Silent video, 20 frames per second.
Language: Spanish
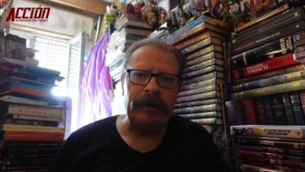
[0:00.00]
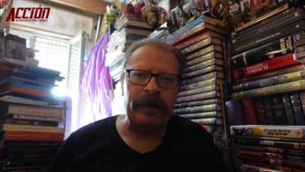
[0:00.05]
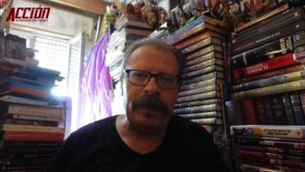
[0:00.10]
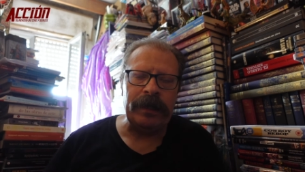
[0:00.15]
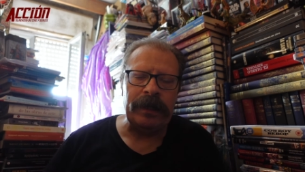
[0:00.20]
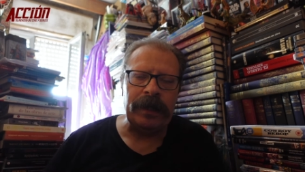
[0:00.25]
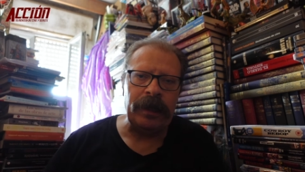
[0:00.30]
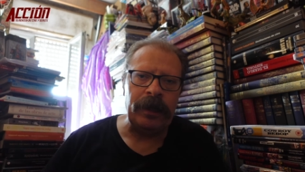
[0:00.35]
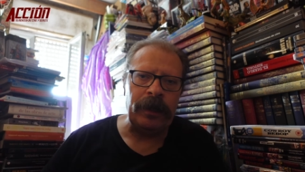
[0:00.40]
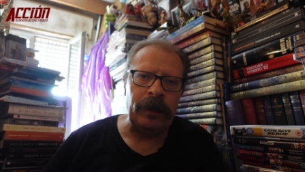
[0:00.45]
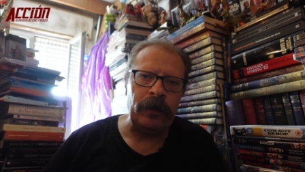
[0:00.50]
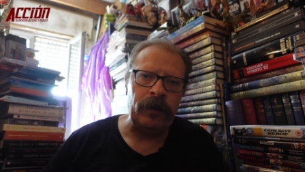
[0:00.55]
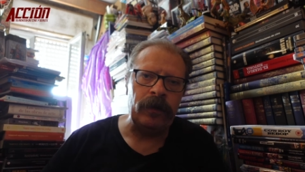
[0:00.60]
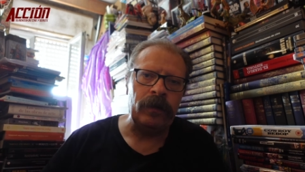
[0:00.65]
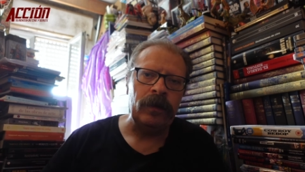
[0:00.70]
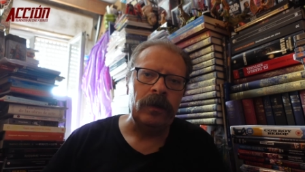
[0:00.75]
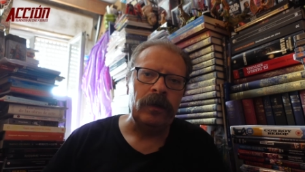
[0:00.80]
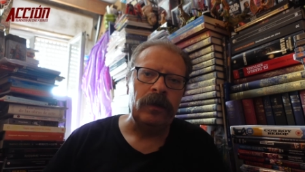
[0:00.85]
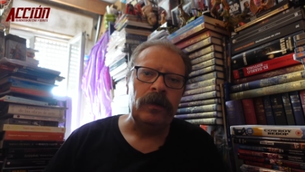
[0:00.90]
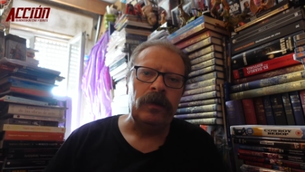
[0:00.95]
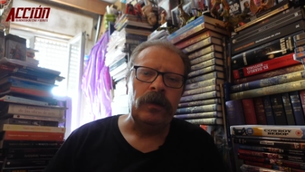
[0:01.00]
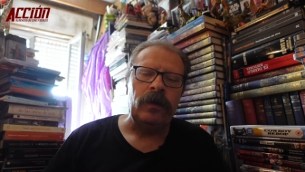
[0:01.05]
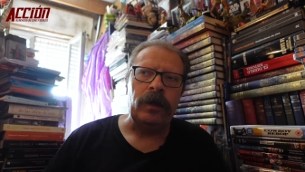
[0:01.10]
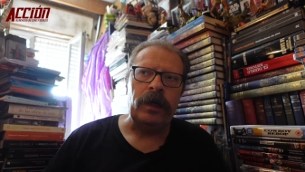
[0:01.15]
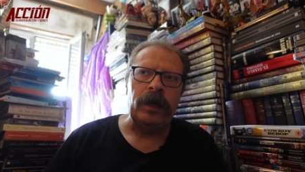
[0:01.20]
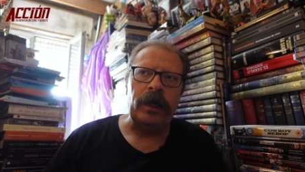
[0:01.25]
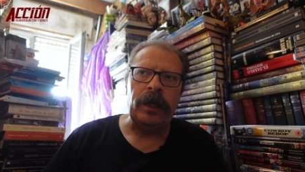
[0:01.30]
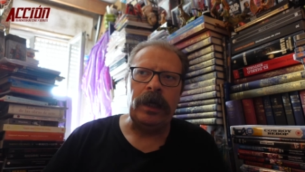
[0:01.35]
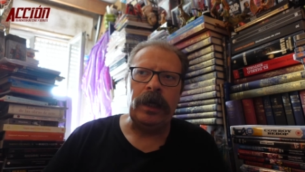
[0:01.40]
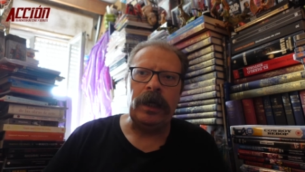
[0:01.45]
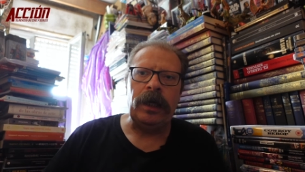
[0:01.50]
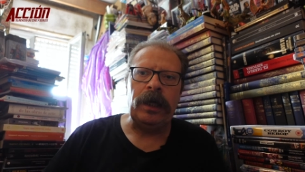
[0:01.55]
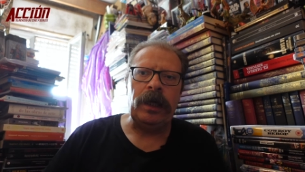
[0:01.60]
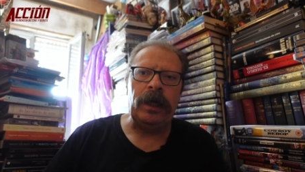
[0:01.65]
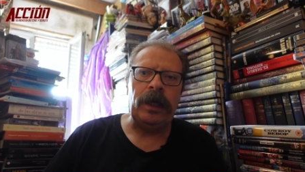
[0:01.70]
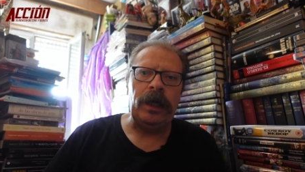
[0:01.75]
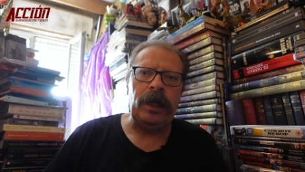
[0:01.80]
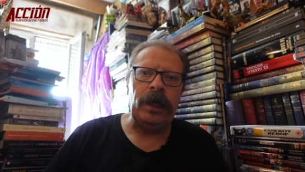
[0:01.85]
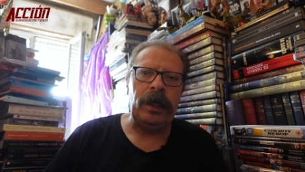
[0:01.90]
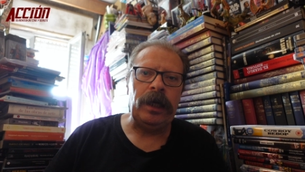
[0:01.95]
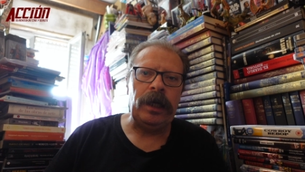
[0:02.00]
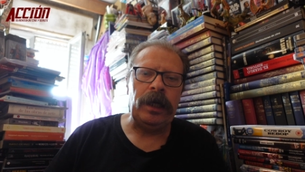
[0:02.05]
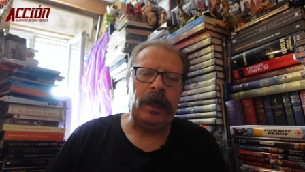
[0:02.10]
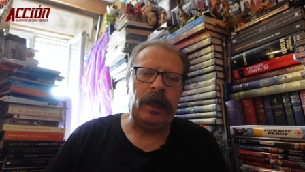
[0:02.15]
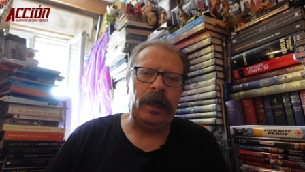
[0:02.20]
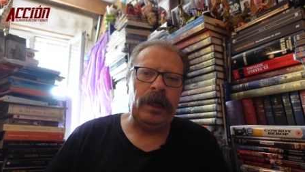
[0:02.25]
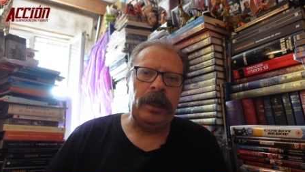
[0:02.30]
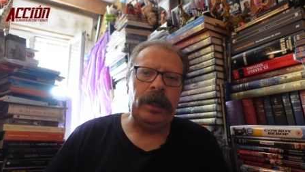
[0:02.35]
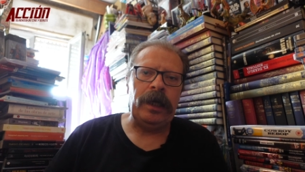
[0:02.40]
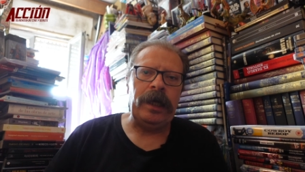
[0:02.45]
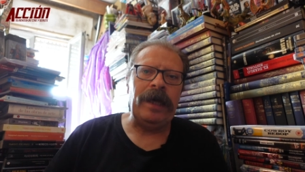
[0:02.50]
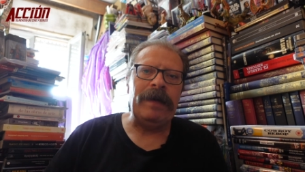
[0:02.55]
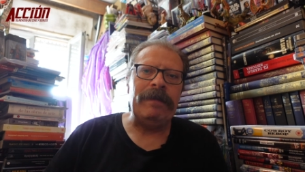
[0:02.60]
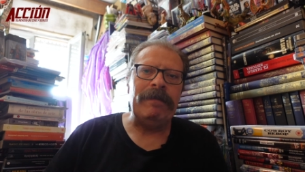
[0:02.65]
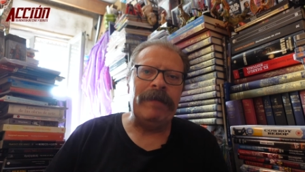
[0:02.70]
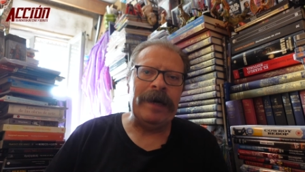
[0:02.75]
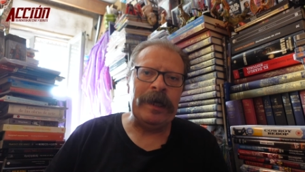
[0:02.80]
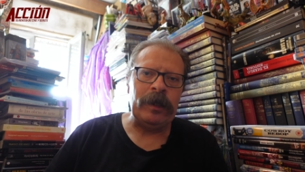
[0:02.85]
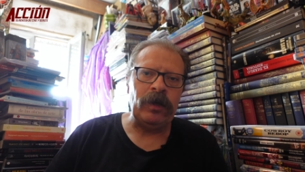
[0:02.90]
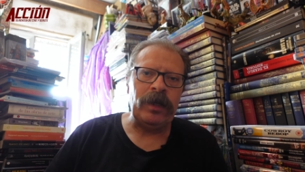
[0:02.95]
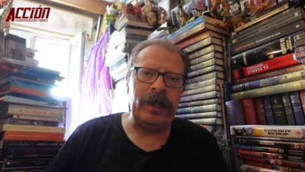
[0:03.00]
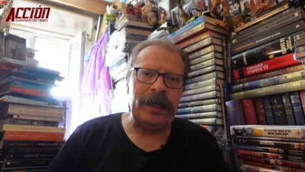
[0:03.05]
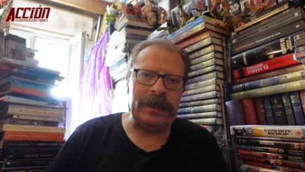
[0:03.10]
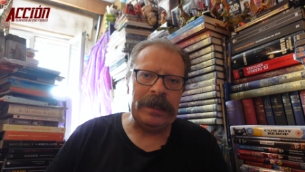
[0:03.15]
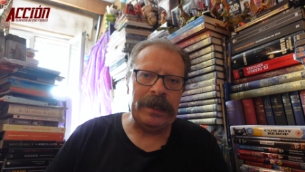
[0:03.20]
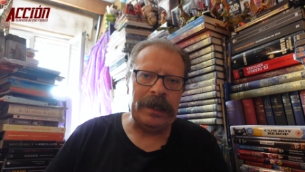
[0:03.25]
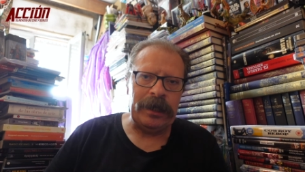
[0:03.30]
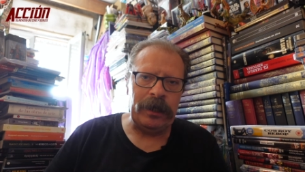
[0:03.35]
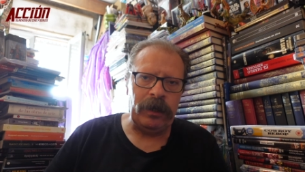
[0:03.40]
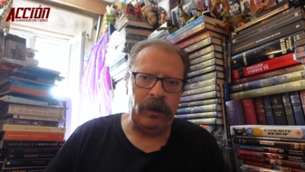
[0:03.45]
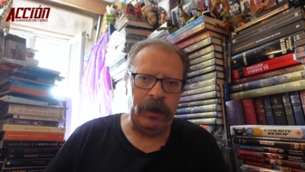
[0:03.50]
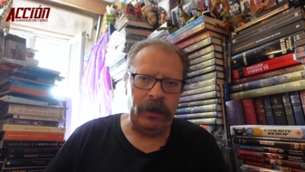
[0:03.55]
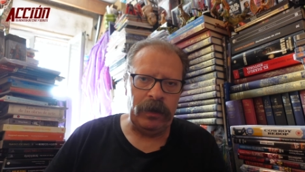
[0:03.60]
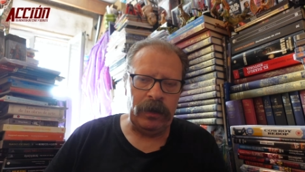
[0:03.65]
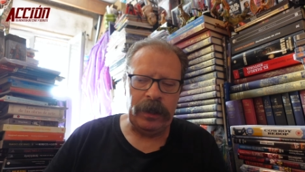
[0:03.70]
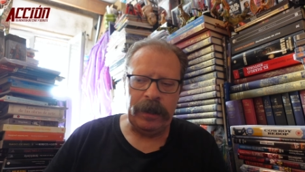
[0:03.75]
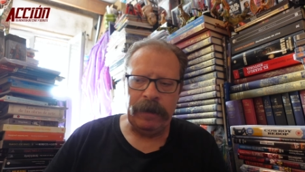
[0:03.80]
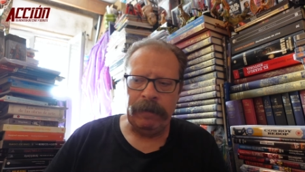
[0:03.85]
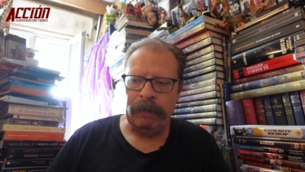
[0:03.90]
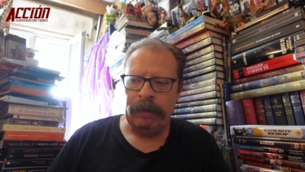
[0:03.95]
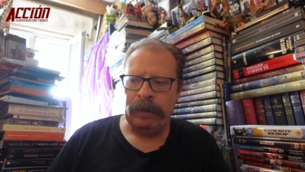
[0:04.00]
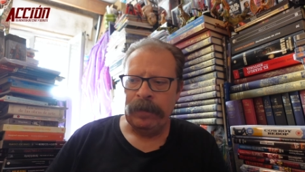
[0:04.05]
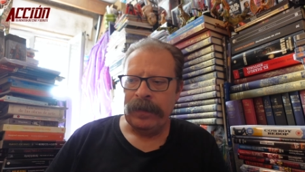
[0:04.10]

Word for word: haber tenido eh, en manos de Sergio Leone.